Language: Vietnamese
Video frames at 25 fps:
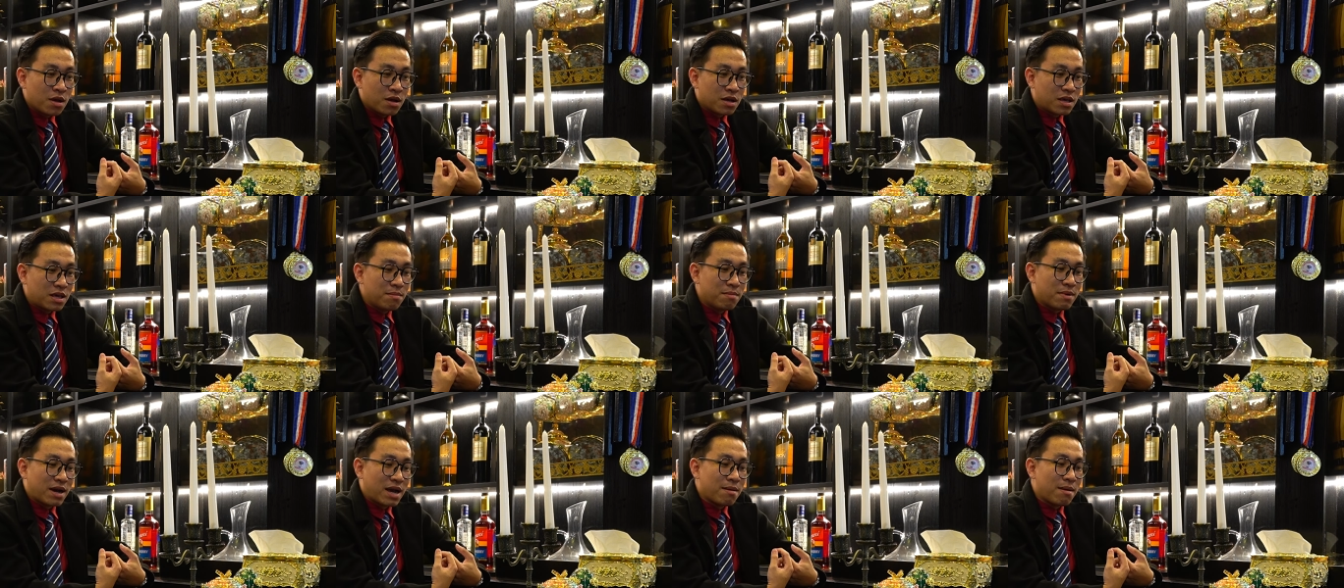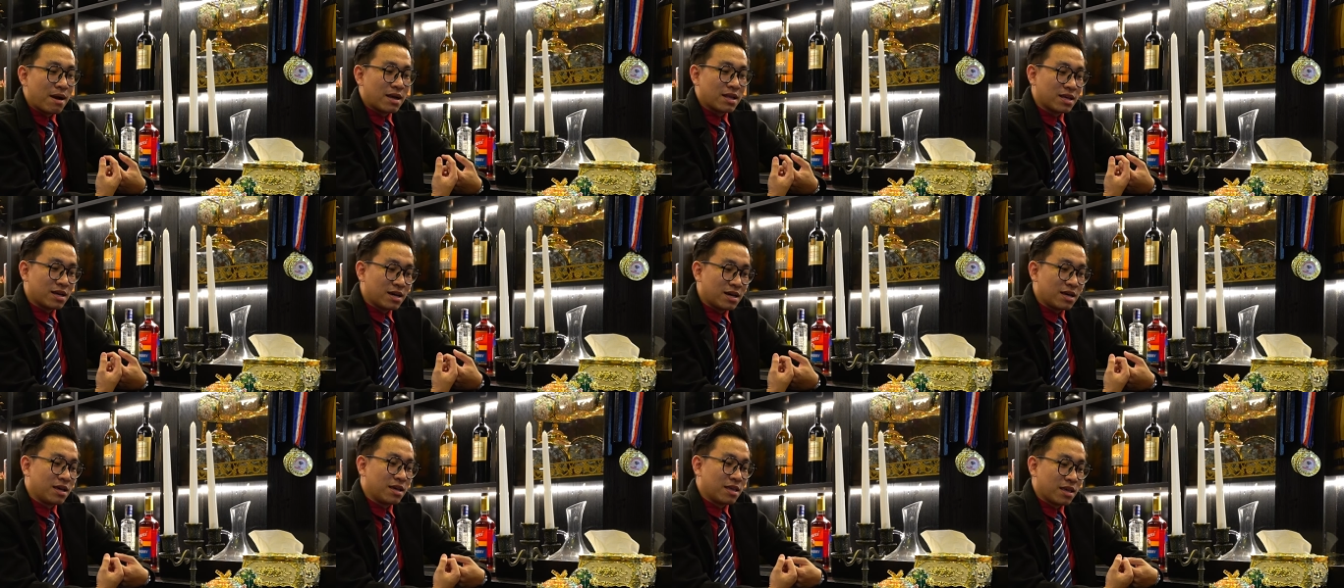Khi mà các bạn
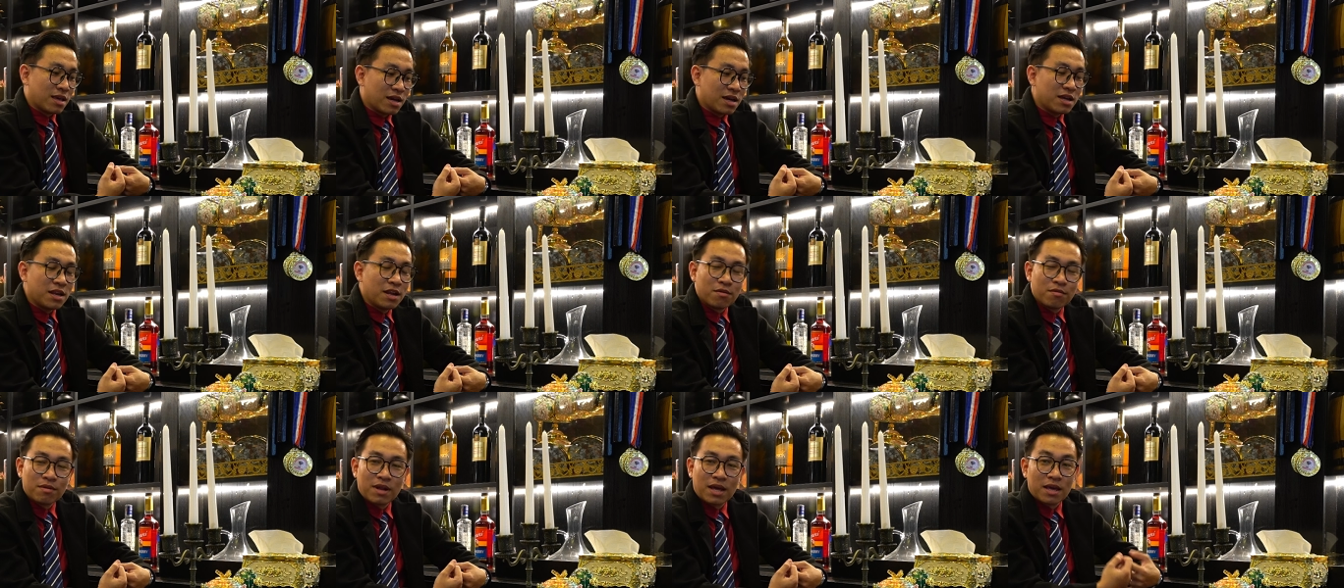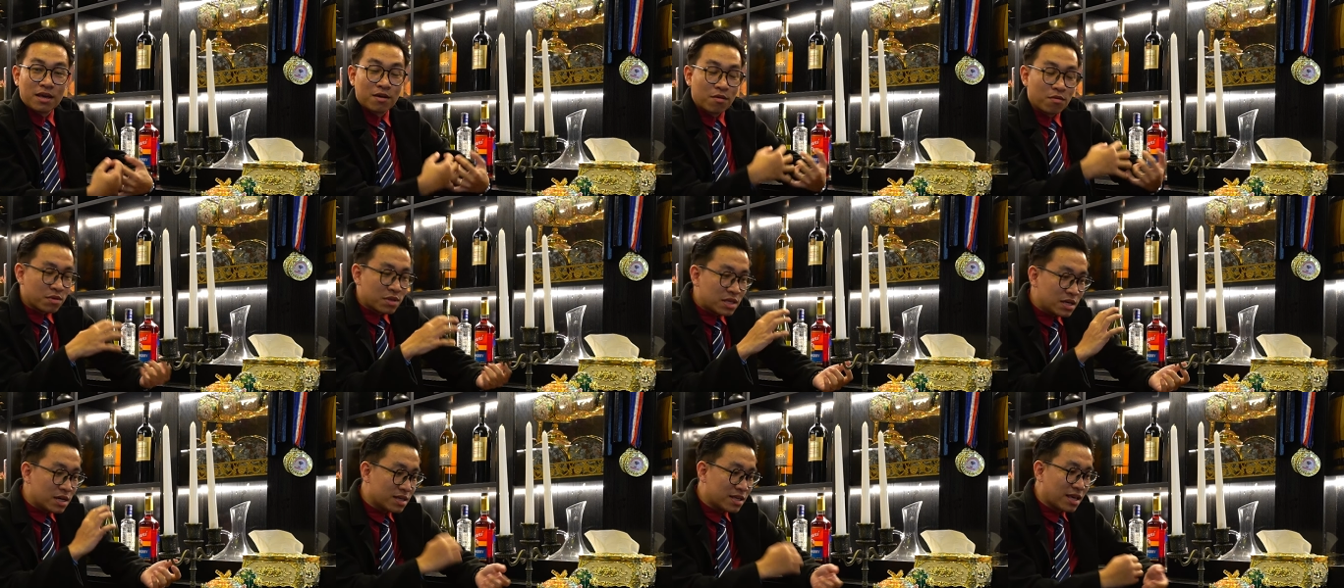thực hiện những cái điều này cũng
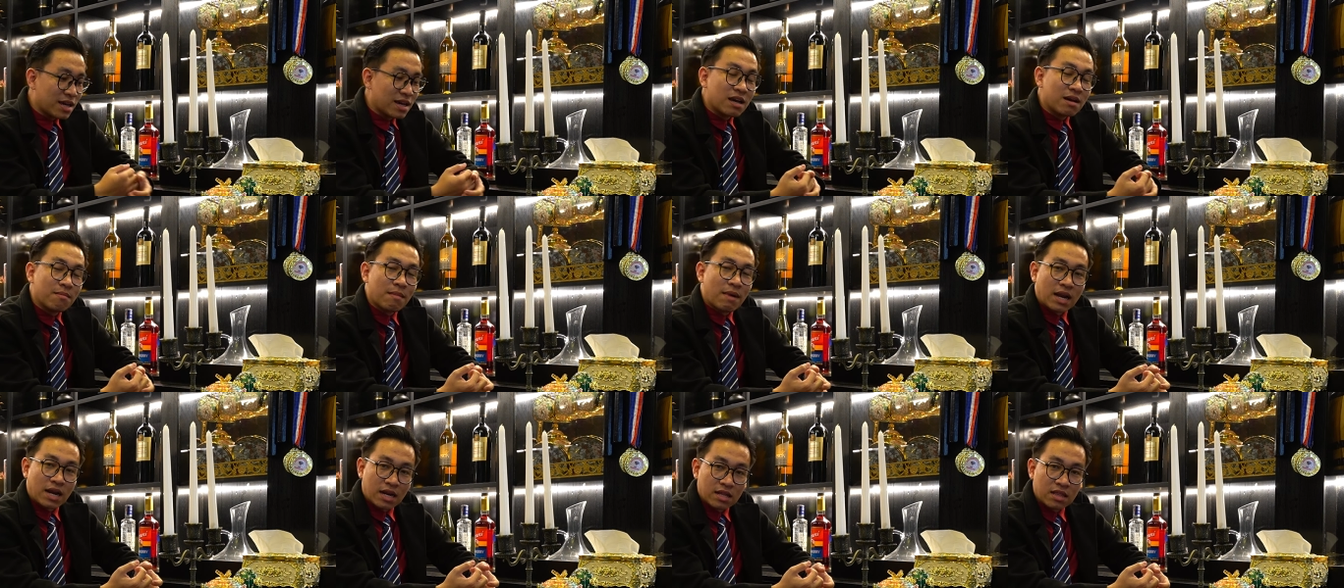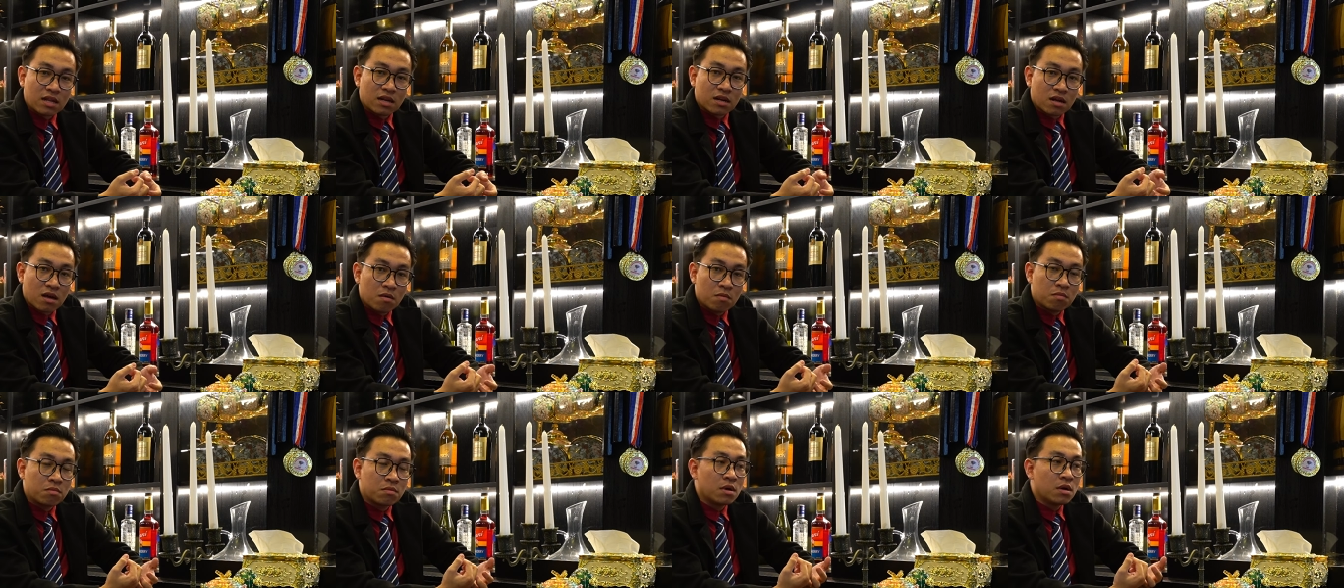chưa chắc các bạn đã thành
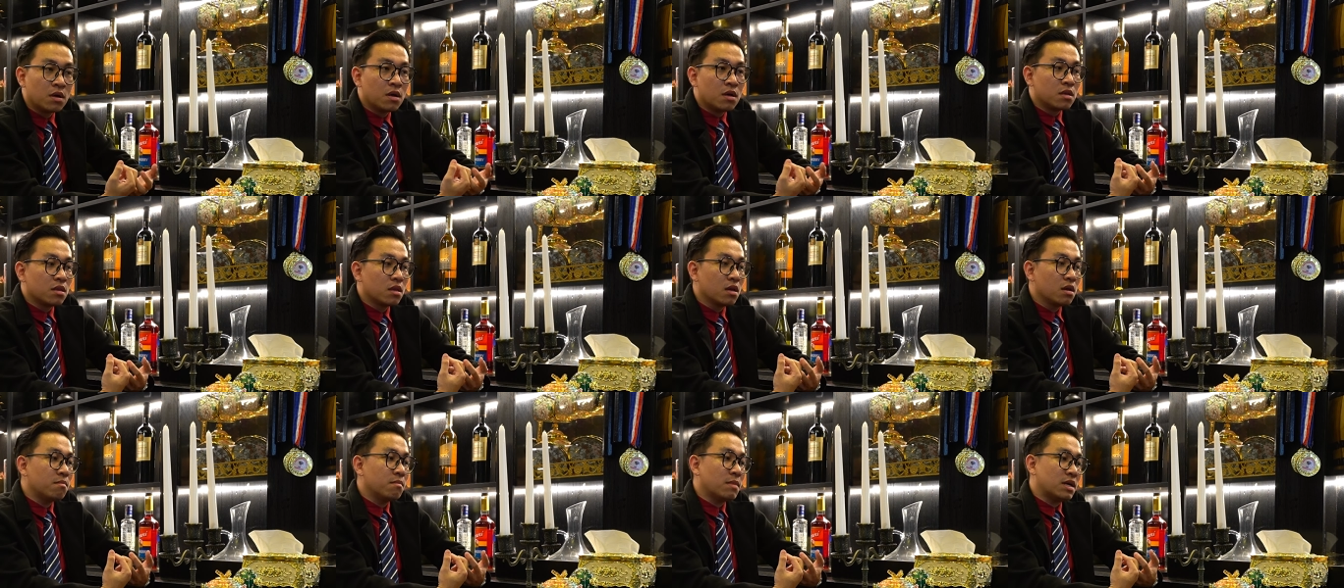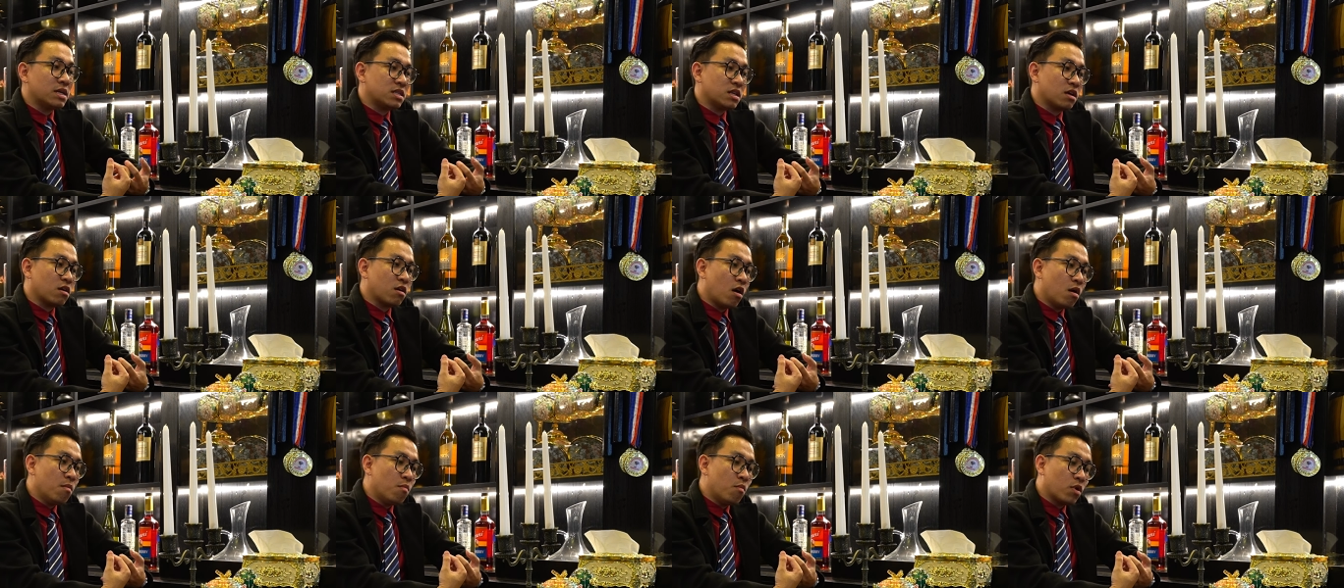công, nhưng mà sẽ
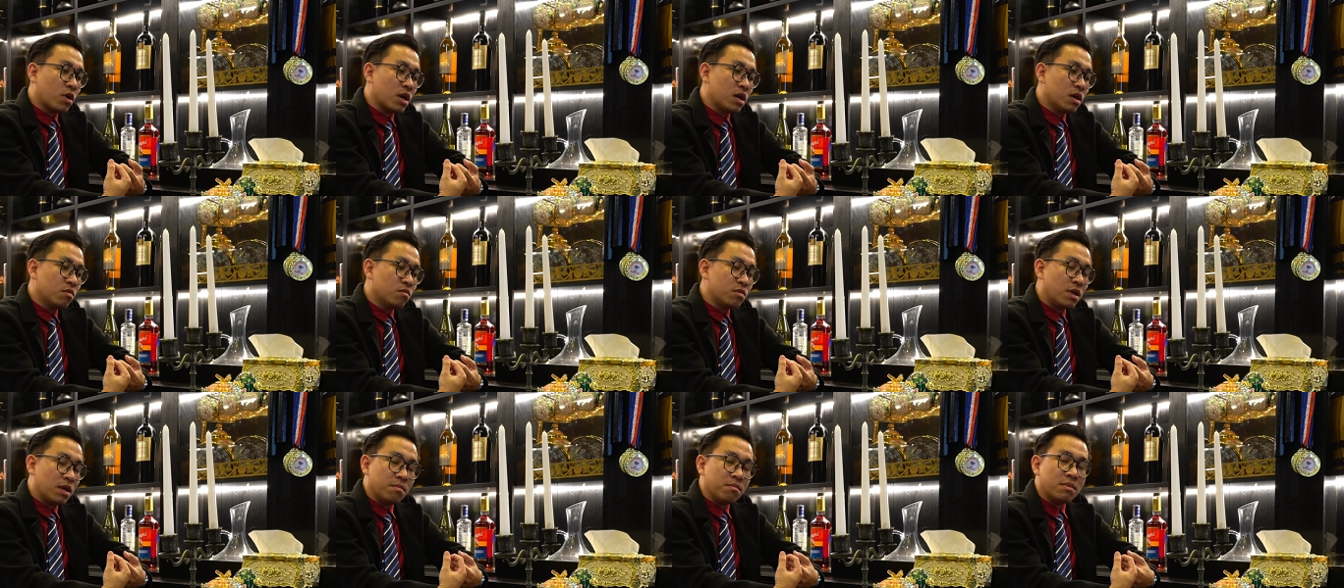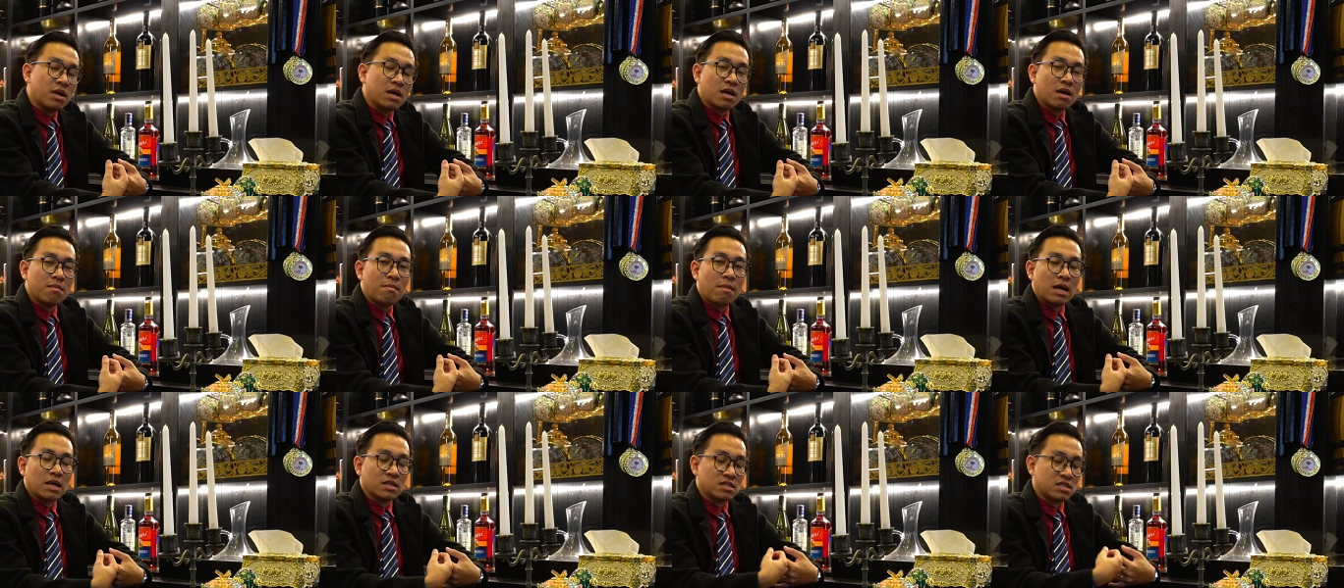có một cái ưu điểm là
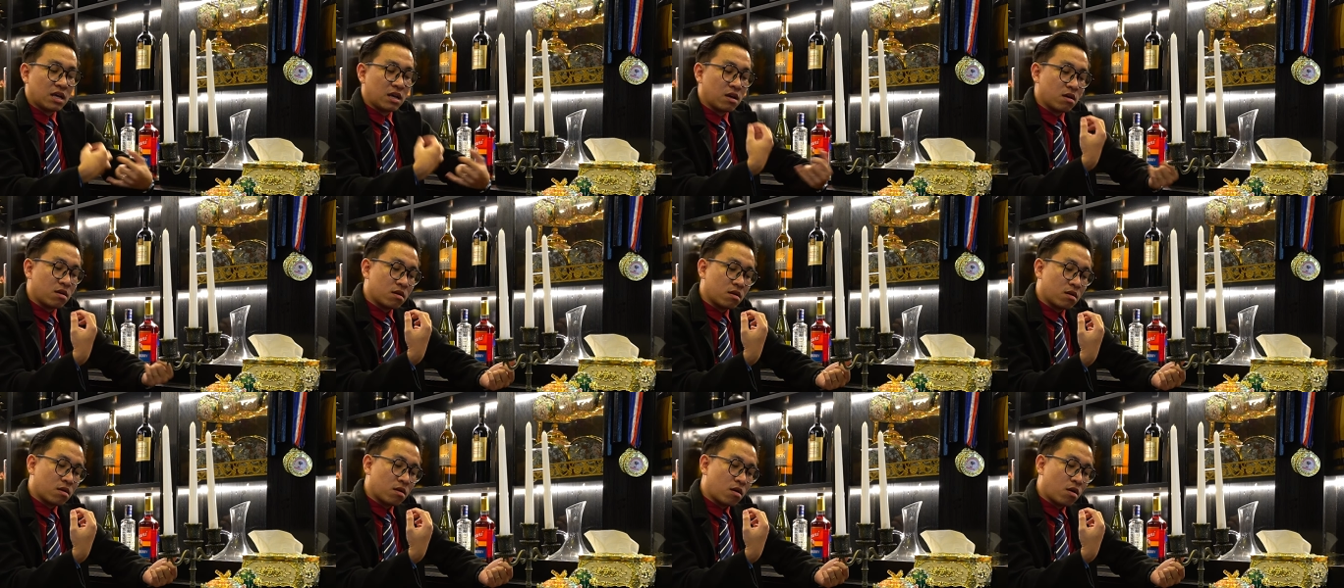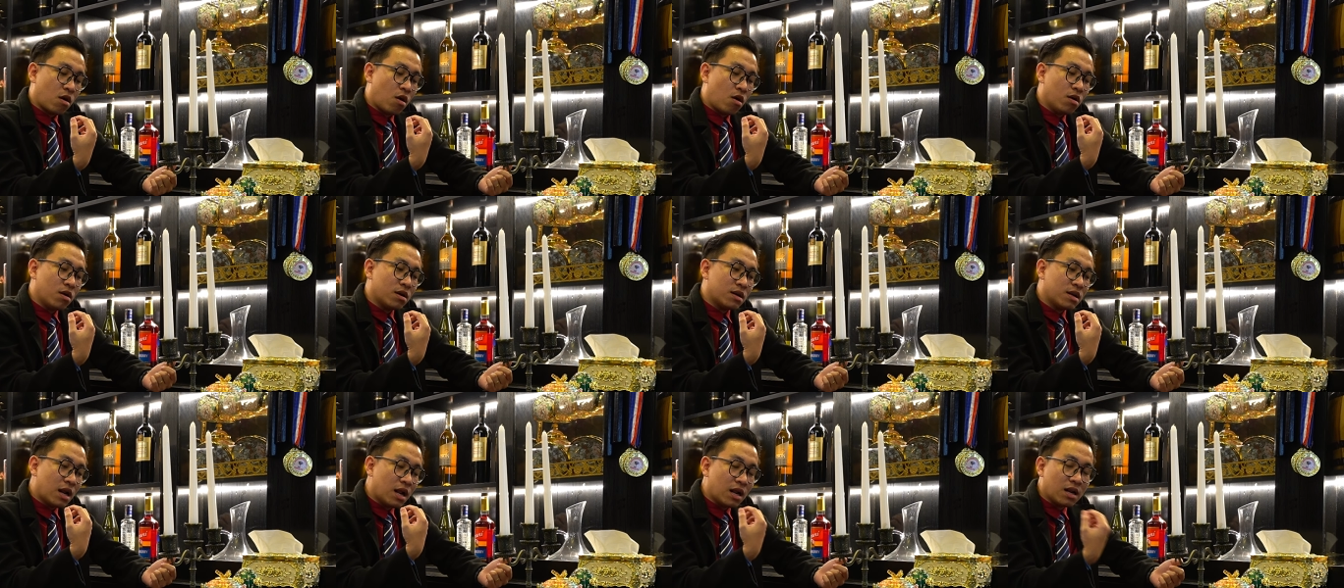các bạn sẽ
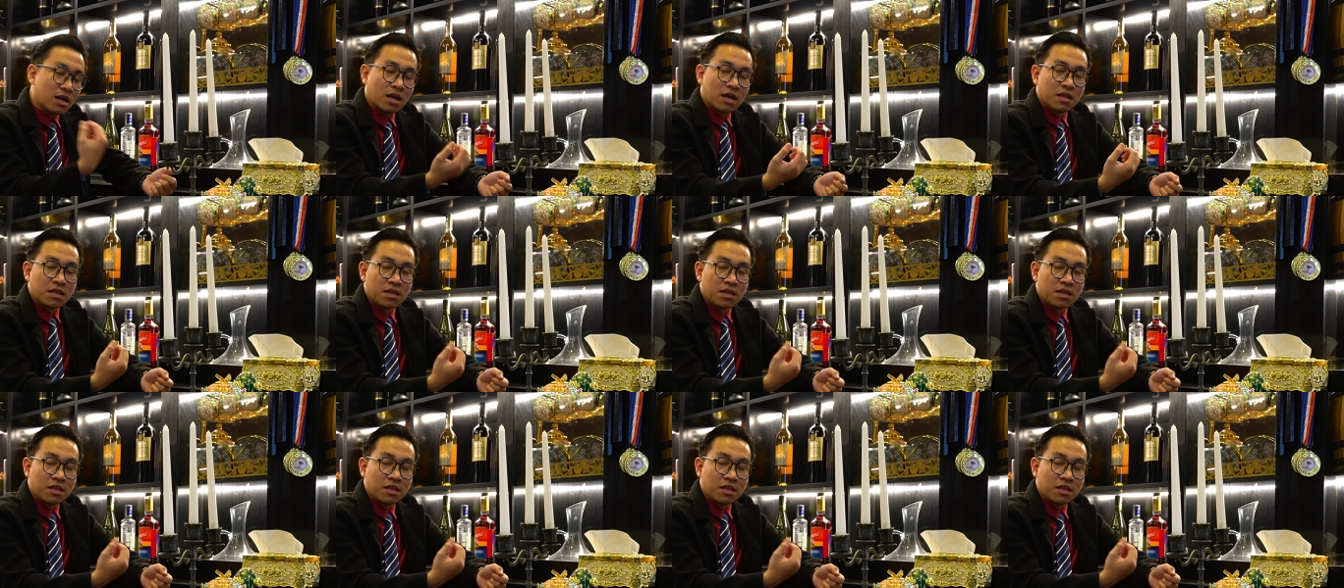có rất là